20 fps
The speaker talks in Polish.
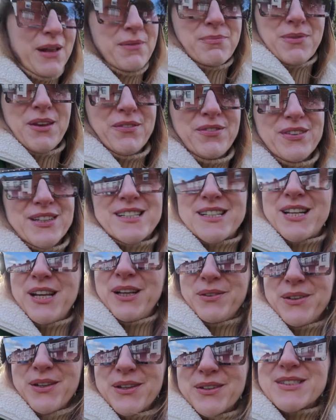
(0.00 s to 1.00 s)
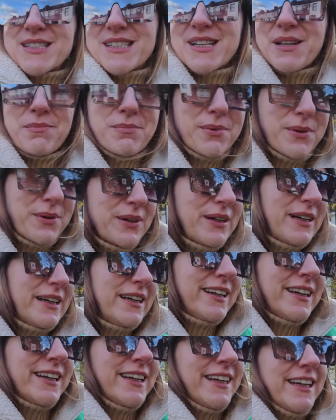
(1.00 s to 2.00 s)
dla mnie fascynujące, bo
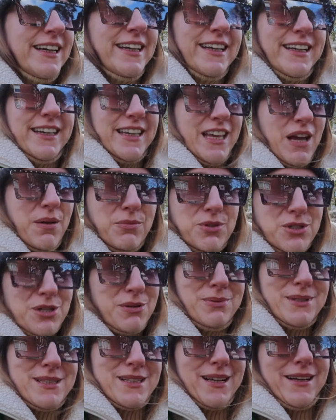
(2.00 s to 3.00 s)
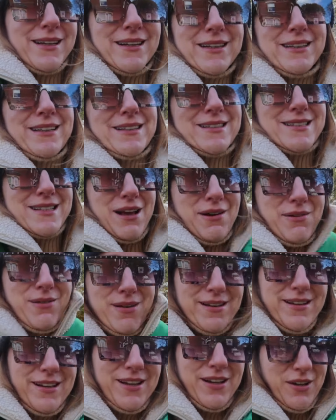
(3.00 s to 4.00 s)
ja muszę być zakryta
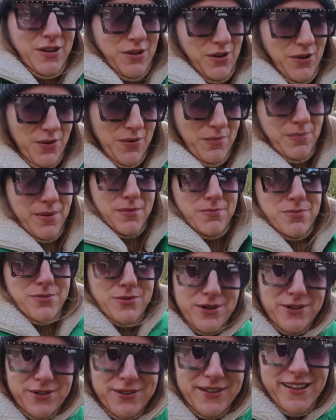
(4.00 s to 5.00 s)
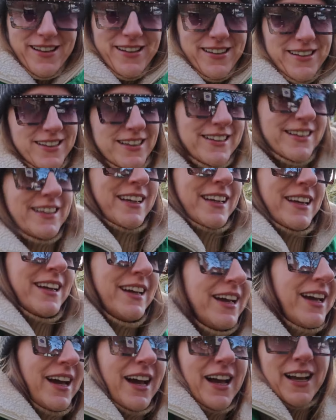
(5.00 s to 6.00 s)
cała, oba obopulona,
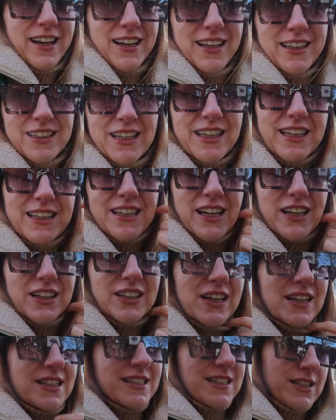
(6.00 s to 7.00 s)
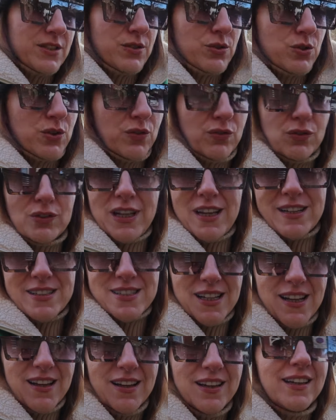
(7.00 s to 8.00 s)
ale i tak i tak, teraz jest już
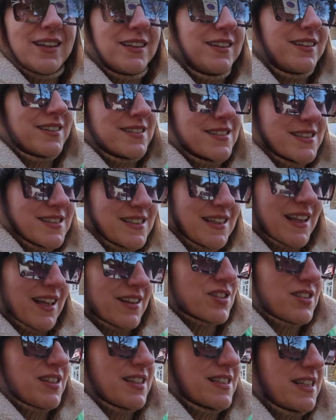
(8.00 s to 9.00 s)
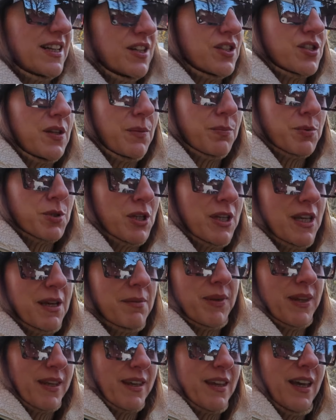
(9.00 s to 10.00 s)
12, jest znacznie, znacznie
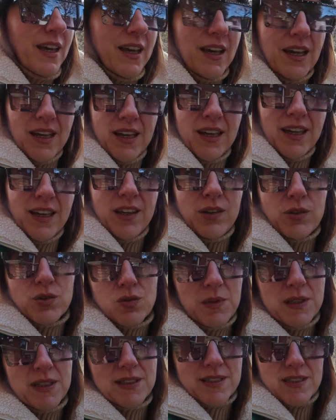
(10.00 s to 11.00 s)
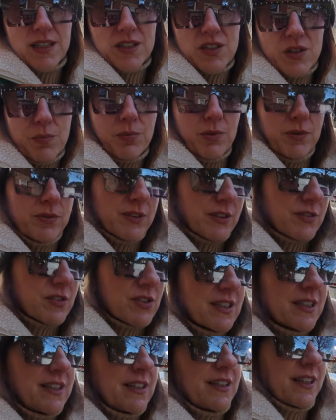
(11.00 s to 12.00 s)
przyjemniej. Już mi jest za ciepło w tych
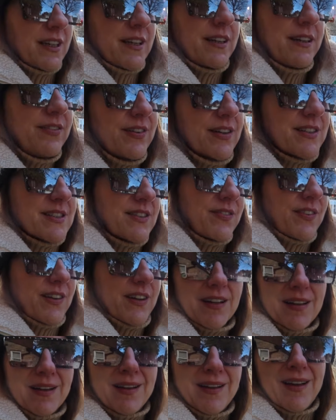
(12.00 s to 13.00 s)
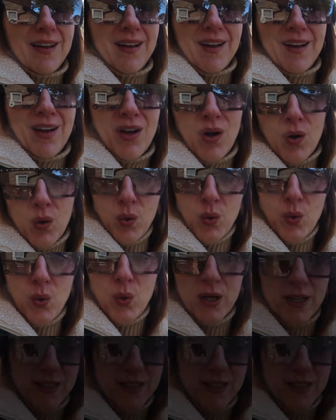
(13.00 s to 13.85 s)
wszystkich warstwach. Uff.